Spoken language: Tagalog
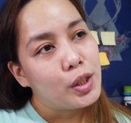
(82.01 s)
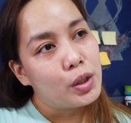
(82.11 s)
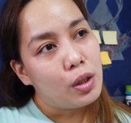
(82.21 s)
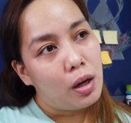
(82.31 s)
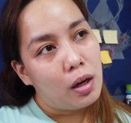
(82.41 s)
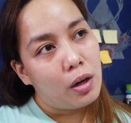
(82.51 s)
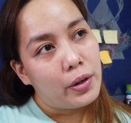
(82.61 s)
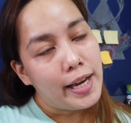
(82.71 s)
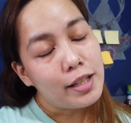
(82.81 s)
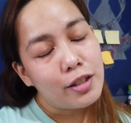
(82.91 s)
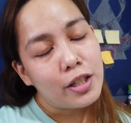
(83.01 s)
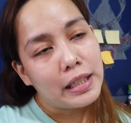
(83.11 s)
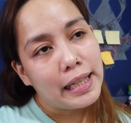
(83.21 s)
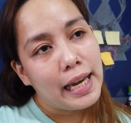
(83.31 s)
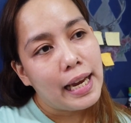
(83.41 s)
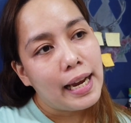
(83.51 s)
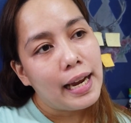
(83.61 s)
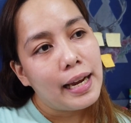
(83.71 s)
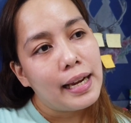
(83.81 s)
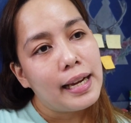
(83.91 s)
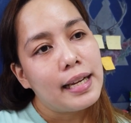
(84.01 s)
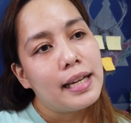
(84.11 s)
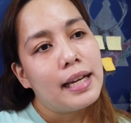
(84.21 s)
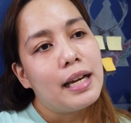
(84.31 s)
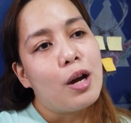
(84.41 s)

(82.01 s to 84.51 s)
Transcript: So, yesterday